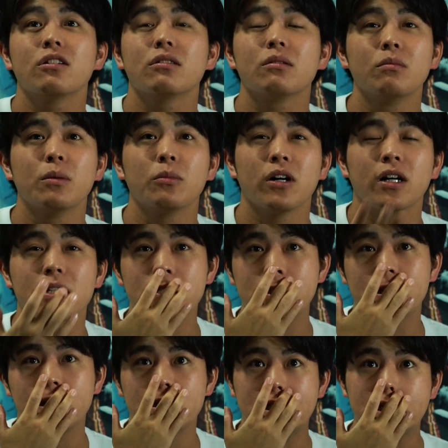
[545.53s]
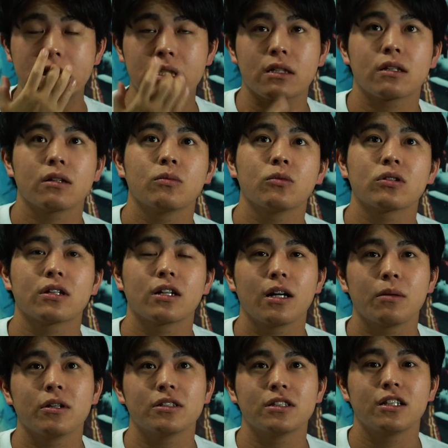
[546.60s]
目も離せないしって思って我慢し